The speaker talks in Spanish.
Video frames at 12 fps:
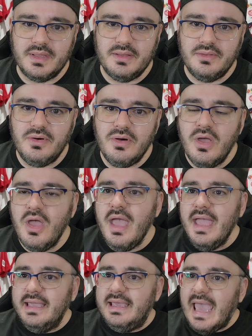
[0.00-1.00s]
¿no?
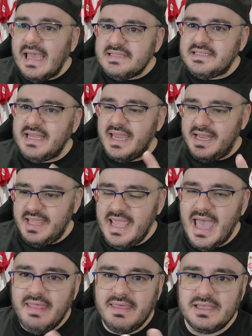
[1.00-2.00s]
¿Qué
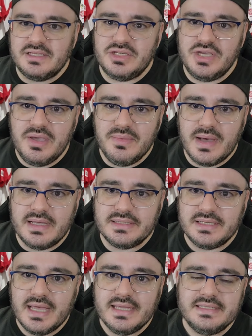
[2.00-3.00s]
sería de
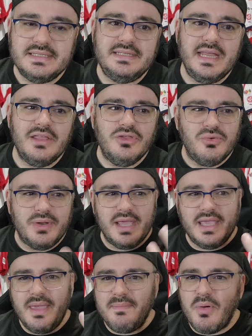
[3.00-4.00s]
Chivas siendo un
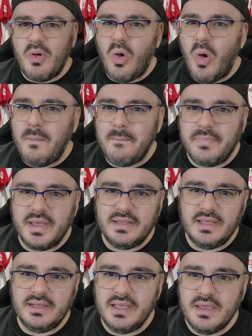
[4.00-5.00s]
equipo
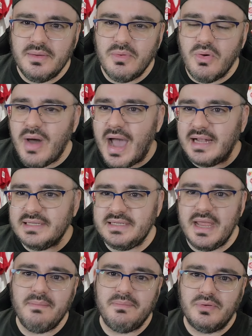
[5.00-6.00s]
competitivo al
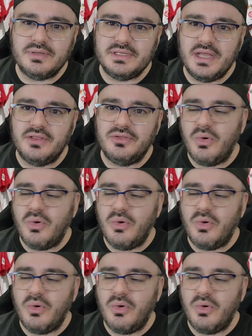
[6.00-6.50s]
100%?